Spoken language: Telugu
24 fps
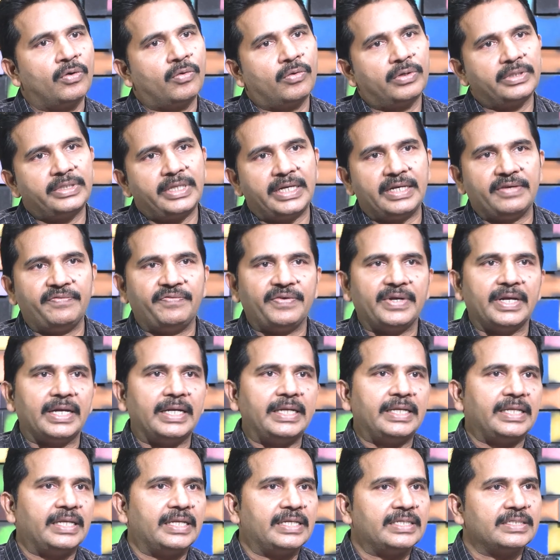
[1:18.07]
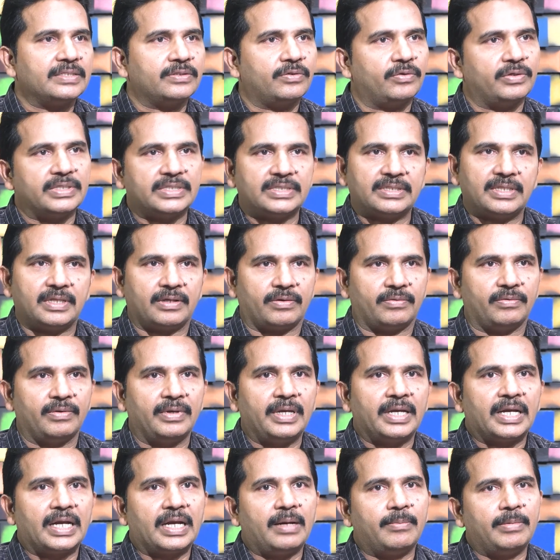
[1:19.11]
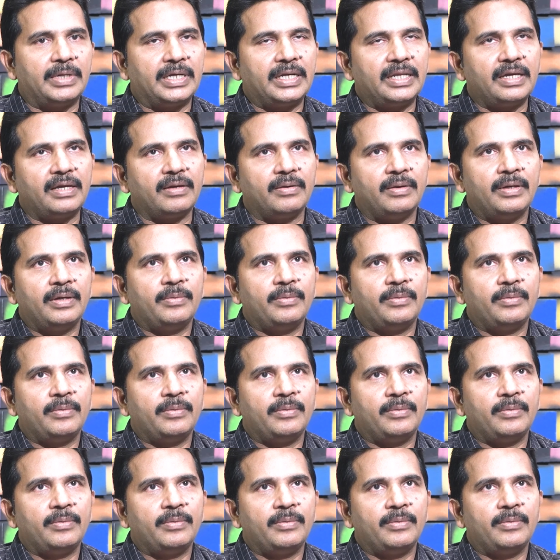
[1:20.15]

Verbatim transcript: కొంత డిఫికల్టీనెస్తో ఇస్తారు కాబట్టి